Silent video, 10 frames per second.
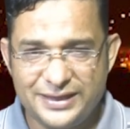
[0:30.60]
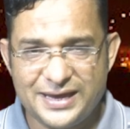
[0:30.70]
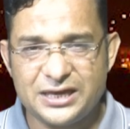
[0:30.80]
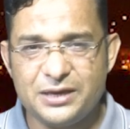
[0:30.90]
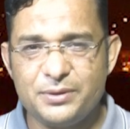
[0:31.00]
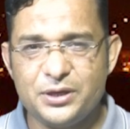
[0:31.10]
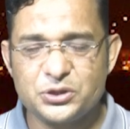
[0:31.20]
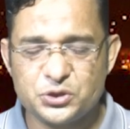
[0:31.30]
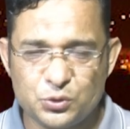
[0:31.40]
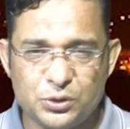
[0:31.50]
देखी भी
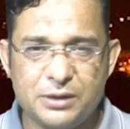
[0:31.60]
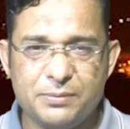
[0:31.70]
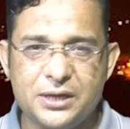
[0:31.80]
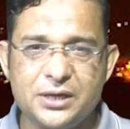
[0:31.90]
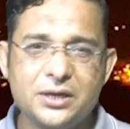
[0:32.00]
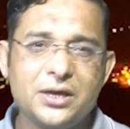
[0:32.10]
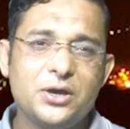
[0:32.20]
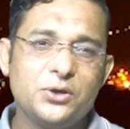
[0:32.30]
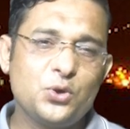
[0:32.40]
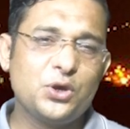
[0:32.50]
सुनी भी
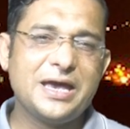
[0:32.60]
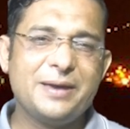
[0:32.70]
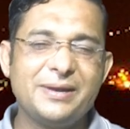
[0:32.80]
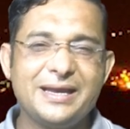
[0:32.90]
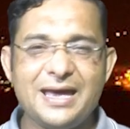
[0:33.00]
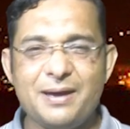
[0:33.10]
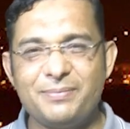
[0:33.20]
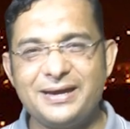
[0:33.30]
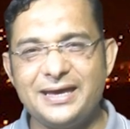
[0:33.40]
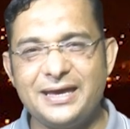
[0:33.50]
क्योंकि मैंने कहा
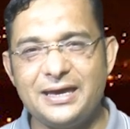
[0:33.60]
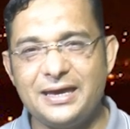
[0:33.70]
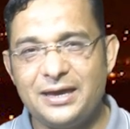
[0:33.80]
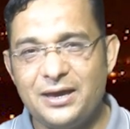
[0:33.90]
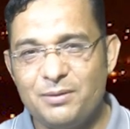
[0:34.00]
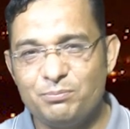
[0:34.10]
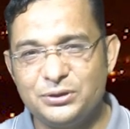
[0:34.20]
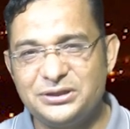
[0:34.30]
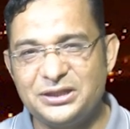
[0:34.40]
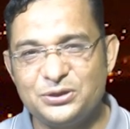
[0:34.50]
बड़े
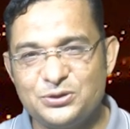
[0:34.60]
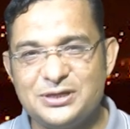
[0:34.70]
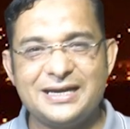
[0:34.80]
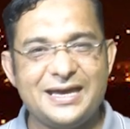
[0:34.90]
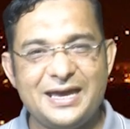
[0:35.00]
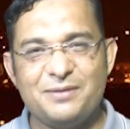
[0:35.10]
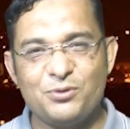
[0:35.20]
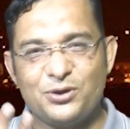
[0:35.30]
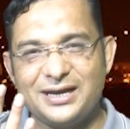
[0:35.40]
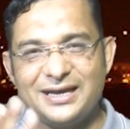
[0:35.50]
मुद्दत गुजर गई
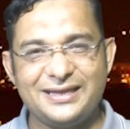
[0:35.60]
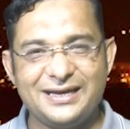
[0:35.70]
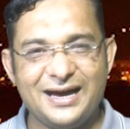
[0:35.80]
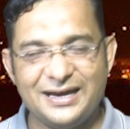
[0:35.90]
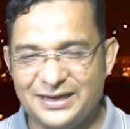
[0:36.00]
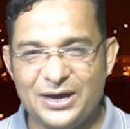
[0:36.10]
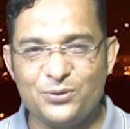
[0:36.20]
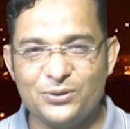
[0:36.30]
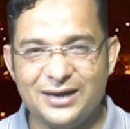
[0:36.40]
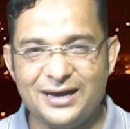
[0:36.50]
मुखड़ा देखा
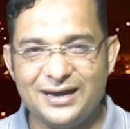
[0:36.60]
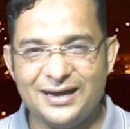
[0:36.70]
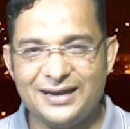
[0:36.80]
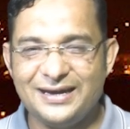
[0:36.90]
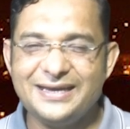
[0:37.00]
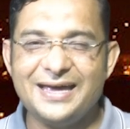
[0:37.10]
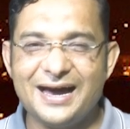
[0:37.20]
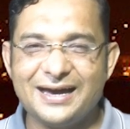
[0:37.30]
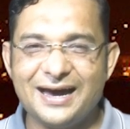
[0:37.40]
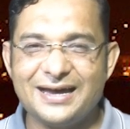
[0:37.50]
यारों का
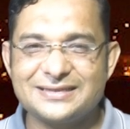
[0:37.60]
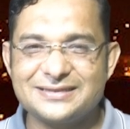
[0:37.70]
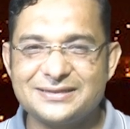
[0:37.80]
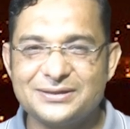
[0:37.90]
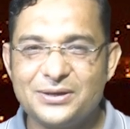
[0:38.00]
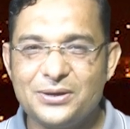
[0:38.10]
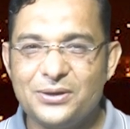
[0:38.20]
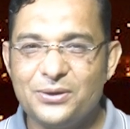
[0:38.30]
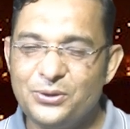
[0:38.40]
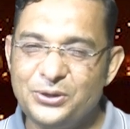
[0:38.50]
लिया कर्ज
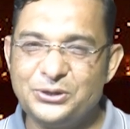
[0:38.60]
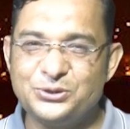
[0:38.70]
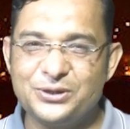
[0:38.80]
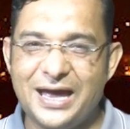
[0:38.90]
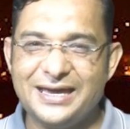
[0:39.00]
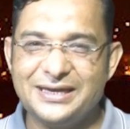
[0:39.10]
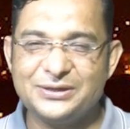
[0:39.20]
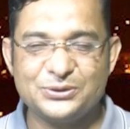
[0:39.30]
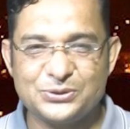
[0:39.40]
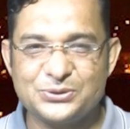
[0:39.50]
हुई जुदाई
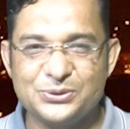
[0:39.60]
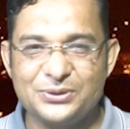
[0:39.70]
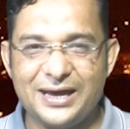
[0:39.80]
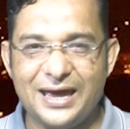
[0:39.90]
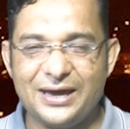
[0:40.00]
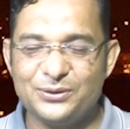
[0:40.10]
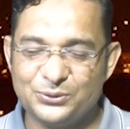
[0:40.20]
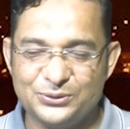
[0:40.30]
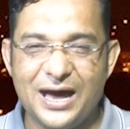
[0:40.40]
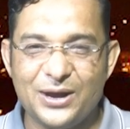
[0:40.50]
कसूर है
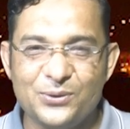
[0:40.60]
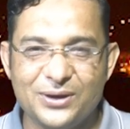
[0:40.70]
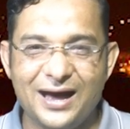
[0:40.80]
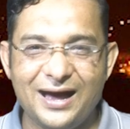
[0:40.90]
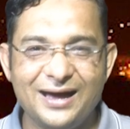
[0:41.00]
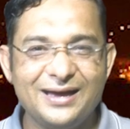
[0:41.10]
उधारों का